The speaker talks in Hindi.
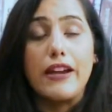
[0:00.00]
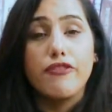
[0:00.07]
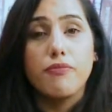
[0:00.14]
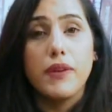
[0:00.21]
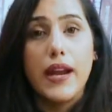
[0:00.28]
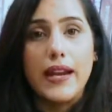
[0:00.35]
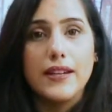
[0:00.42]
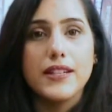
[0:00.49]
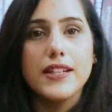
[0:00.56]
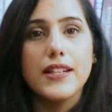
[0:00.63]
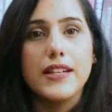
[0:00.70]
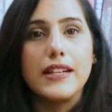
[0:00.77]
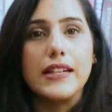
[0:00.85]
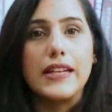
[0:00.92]
लाइफ में
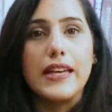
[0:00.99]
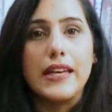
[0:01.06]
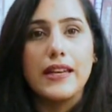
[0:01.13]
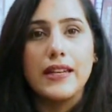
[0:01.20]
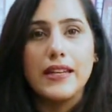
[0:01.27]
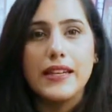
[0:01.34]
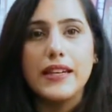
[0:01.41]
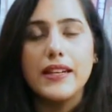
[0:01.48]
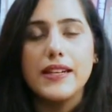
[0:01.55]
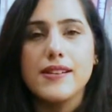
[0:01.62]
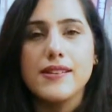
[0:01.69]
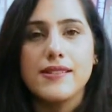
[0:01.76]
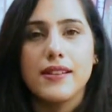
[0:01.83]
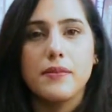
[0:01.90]
एंटर कर लें
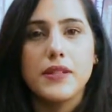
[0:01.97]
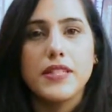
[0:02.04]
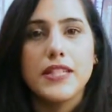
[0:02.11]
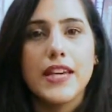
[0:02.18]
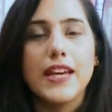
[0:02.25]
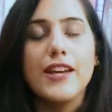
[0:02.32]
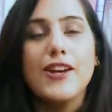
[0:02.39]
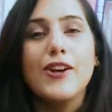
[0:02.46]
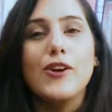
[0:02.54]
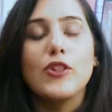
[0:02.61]
इंग्रेडिएंट समझ के